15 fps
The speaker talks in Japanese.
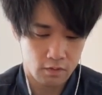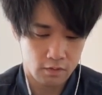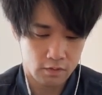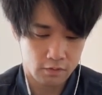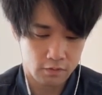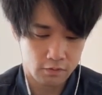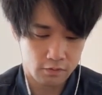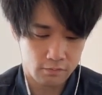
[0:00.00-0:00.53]

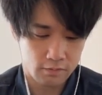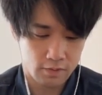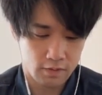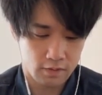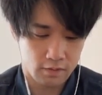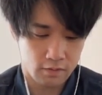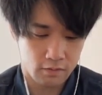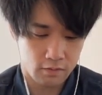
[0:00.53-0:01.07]
そういえ
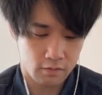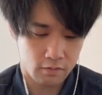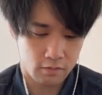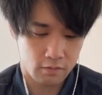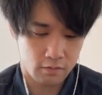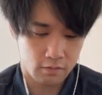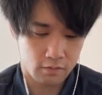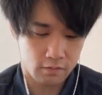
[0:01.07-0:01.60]
ば、
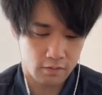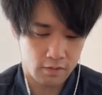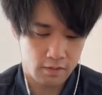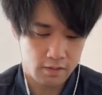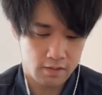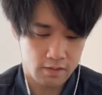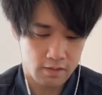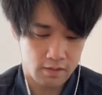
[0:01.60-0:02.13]
え
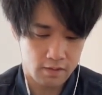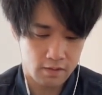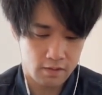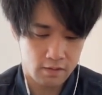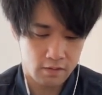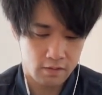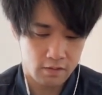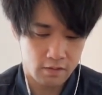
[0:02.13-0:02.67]

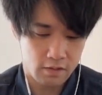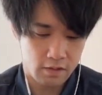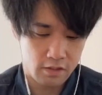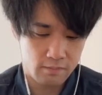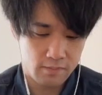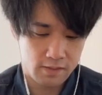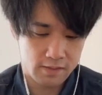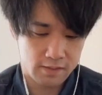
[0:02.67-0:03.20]

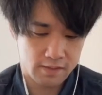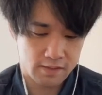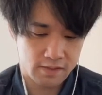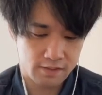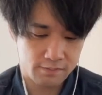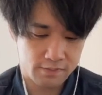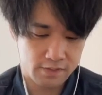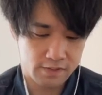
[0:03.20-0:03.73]
今、撮
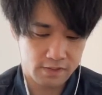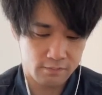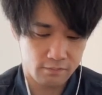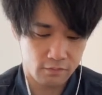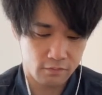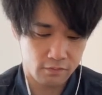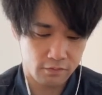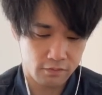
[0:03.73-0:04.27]
影日時点
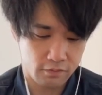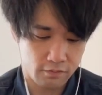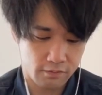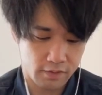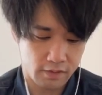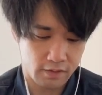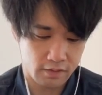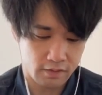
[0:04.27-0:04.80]
木曜
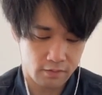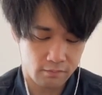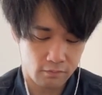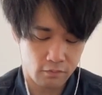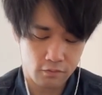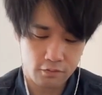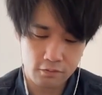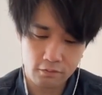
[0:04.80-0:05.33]
日。
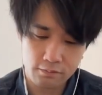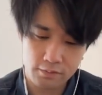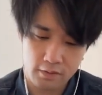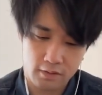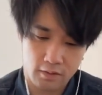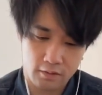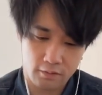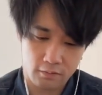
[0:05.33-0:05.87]
木曜日
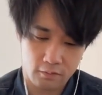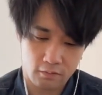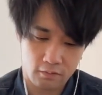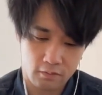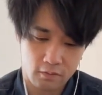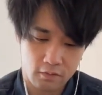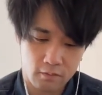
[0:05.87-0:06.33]
か、今日。